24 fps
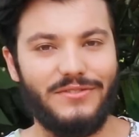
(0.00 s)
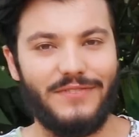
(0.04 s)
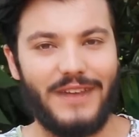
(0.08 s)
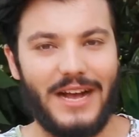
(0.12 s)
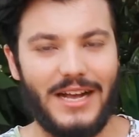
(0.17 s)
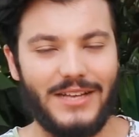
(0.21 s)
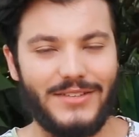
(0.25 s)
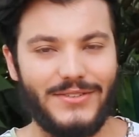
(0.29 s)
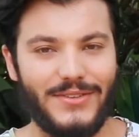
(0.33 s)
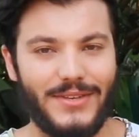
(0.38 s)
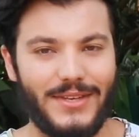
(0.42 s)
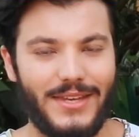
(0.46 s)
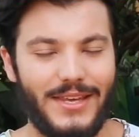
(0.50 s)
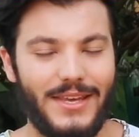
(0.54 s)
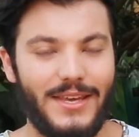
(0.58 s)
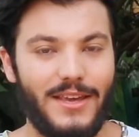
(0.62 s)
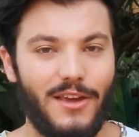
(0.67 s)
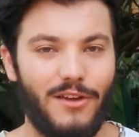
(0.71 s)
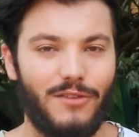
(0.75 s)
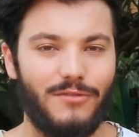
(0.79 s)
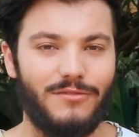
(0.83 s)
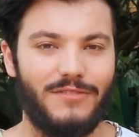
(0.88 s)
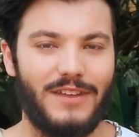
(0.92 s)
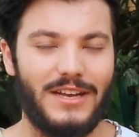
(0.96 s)
de vaso aqui,
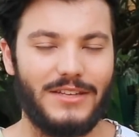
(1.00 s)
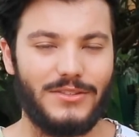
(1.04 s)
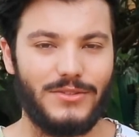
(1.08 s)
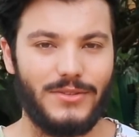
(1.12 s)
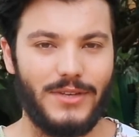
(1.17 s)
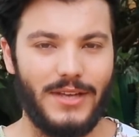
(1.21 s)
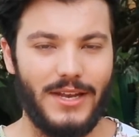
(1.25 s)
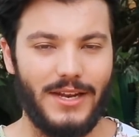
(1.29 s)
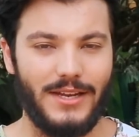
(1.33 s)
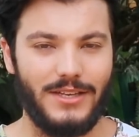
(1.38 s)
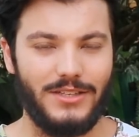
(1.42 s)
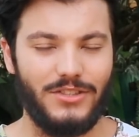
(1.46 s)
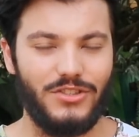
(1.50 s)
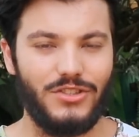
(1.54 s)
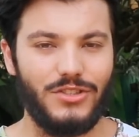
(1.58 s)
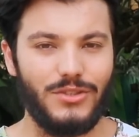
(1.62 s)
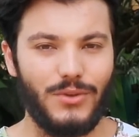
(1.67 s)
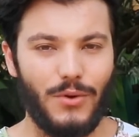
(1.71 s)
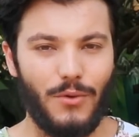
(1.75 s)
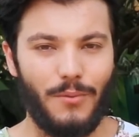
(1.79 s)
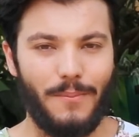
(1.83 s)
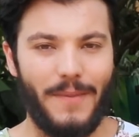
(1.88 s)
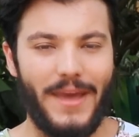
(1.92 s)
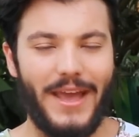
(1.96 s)
que é um vaso
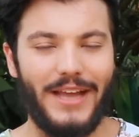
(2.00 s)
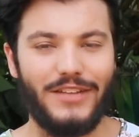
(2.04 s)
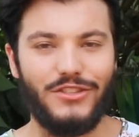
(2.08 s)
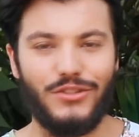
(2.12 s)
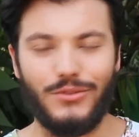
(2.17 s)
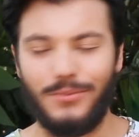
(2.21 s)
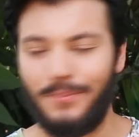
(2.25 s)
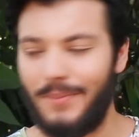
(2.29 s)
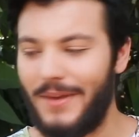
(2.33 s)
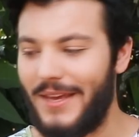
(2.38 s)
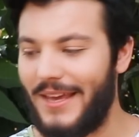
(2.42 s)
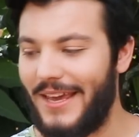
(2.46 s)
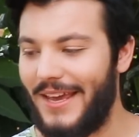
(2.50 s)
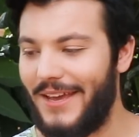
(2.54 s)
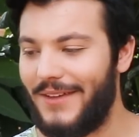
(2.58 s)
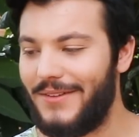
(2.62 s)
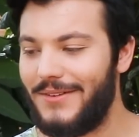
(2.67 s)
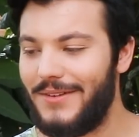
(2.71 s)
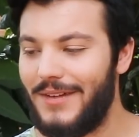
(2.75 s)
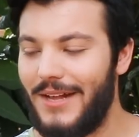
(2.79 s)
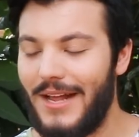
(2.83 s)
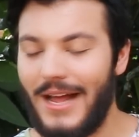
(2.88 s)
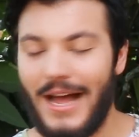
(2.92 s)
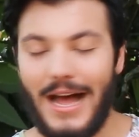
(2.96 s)
grande, um médio e um
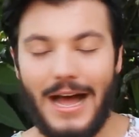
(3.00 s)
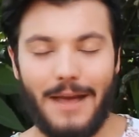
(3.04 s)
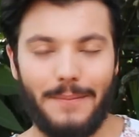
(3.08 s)
pequeno.